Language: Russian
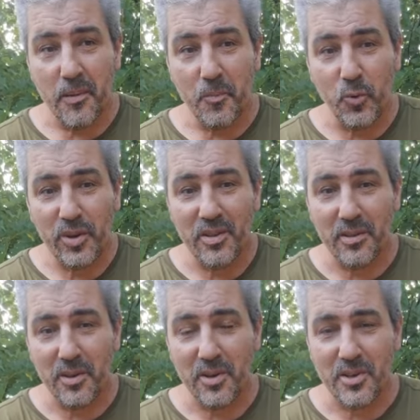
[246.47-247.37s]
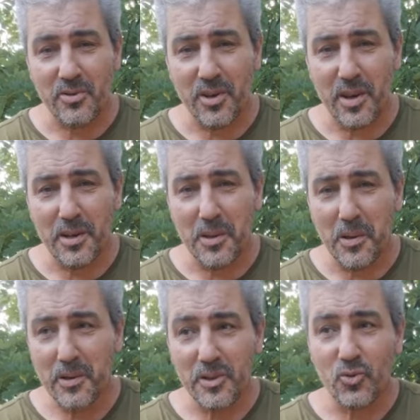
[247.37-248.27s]
Путин это называет
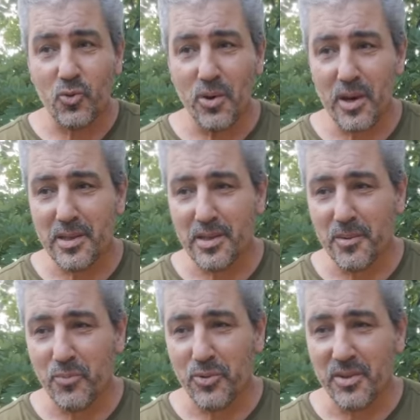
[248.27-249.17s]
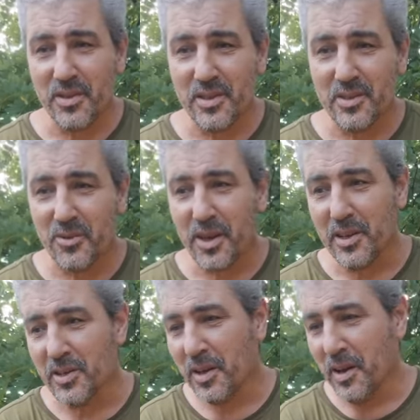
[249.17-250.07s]
ситуацией, Путин
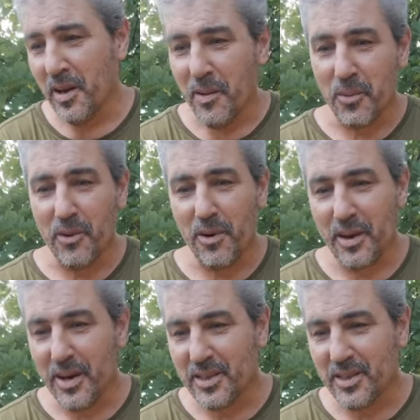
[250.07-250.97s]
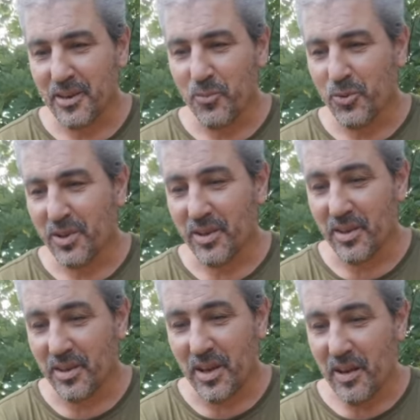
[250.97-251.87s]
называет провокацией, Путин
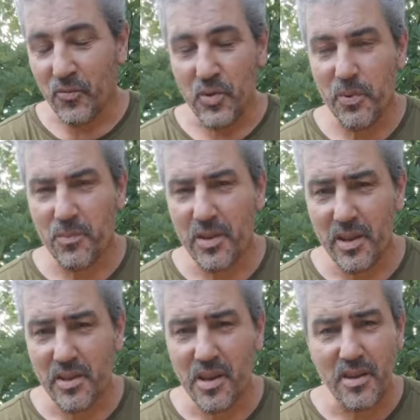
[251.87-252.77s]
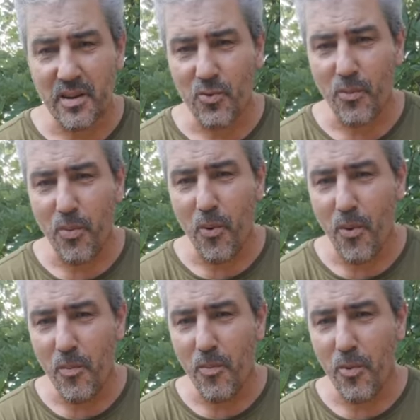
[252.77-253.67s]
это не применяет ни ядерную
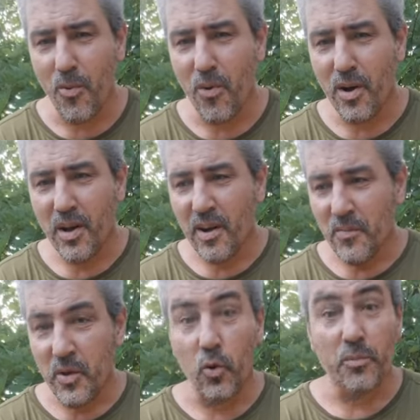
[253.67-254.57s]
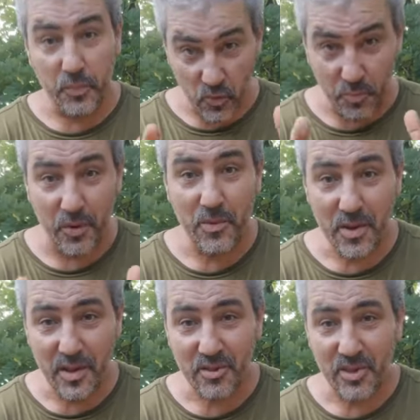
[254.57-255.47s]
бомбу, он, он
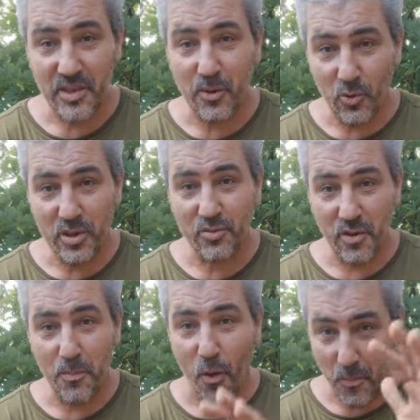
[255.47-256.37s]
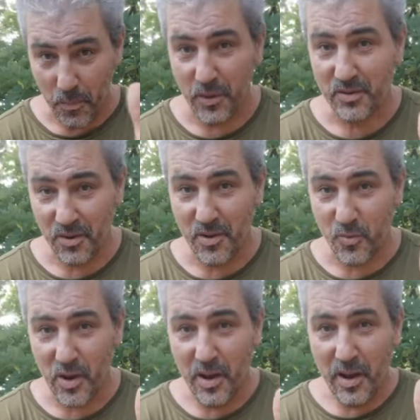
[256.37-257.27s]
применяет свои самолеты, свои бомбы по
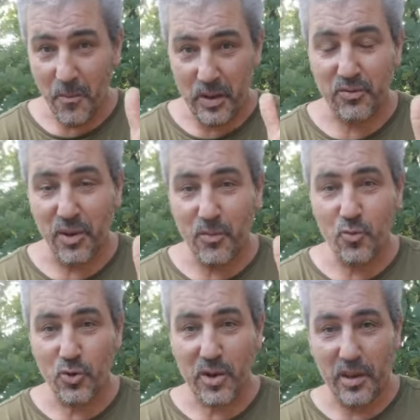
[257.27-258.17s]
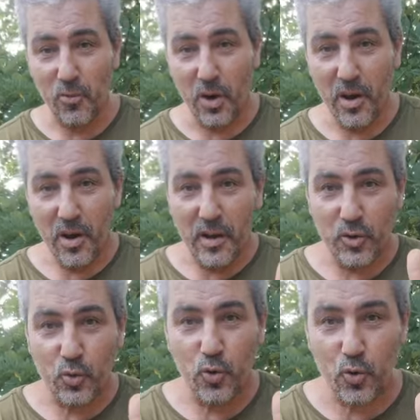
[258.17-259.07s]
своему, по своему же этому
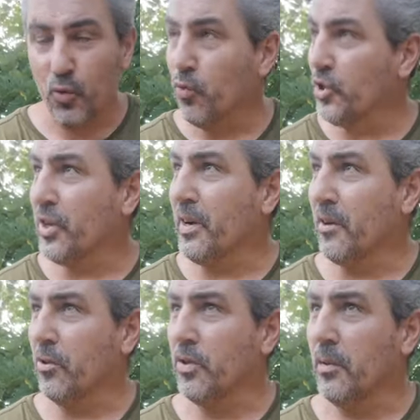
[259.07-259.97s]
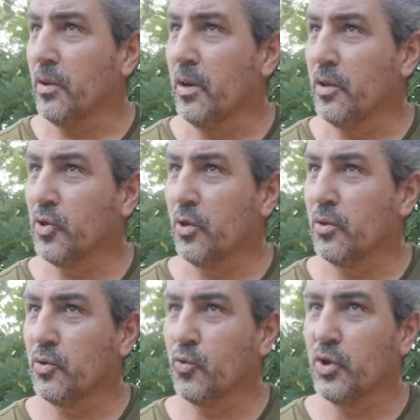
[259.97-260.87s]
Суджукучи, как он там,
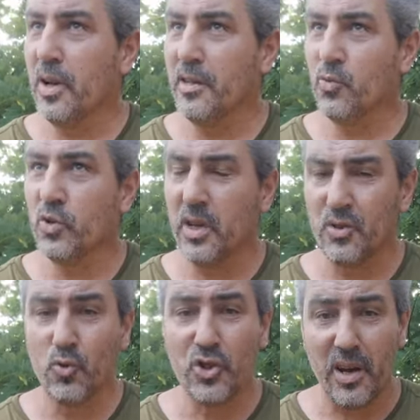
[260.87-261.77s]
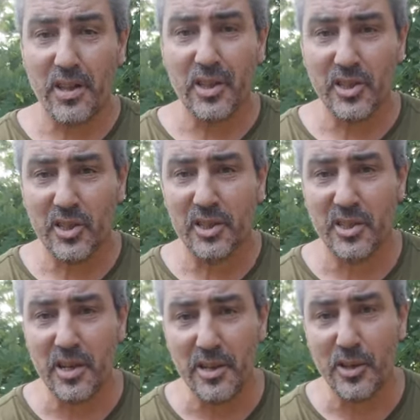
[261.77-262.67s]
Суджа, Суджа, Суджа. Это, кстати,
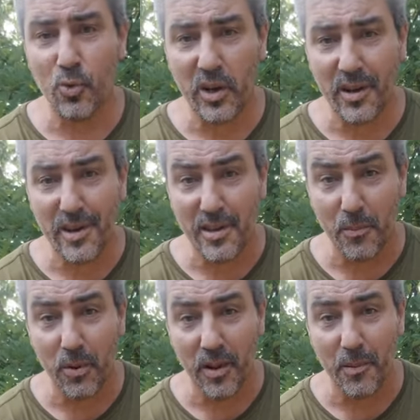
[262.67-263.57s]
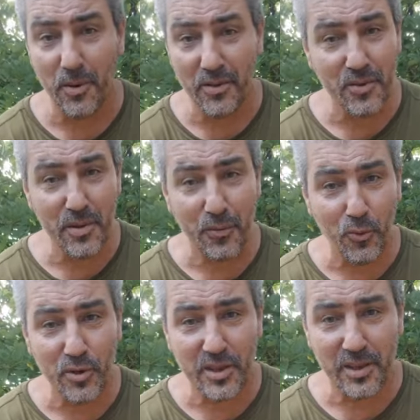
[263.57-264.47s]
столица Украины была, блин, мне в
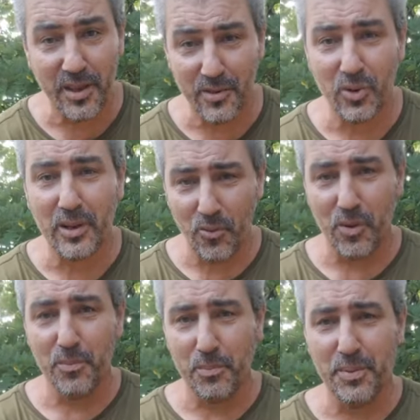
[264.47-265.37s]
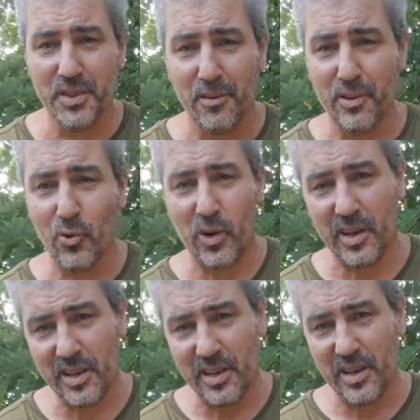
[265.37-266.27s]
курсе, да, ну такое,
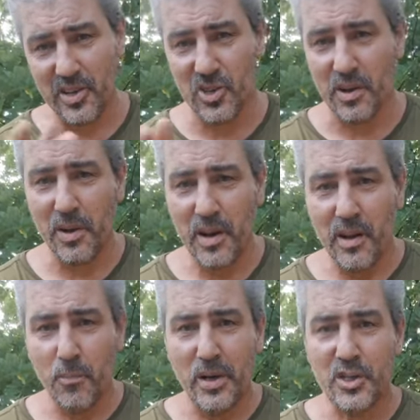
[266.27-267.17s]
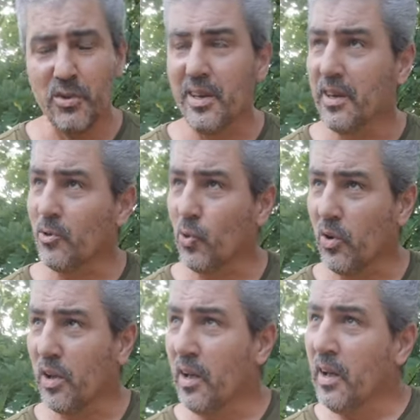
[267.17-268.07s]
псевдо-Украины, конечно, там большевики,
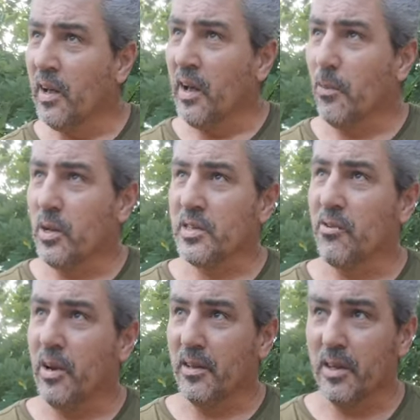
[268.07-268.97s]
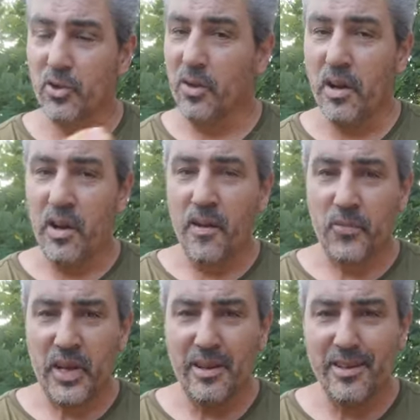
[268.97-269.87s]
которые образовали. Так что
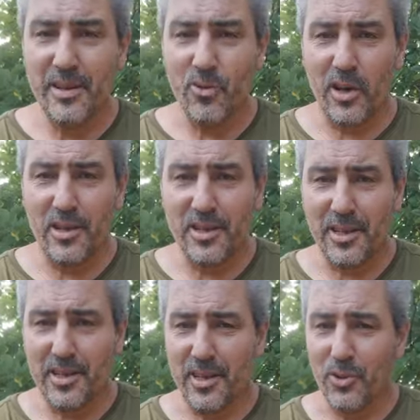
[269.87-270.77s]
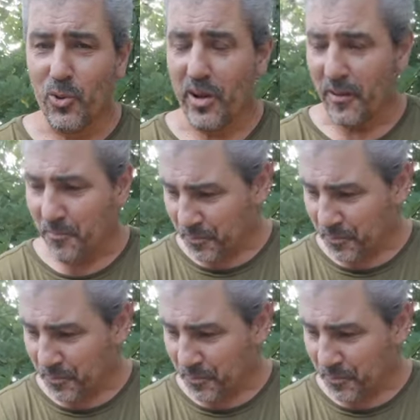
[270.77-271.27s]
коренные украинские территории.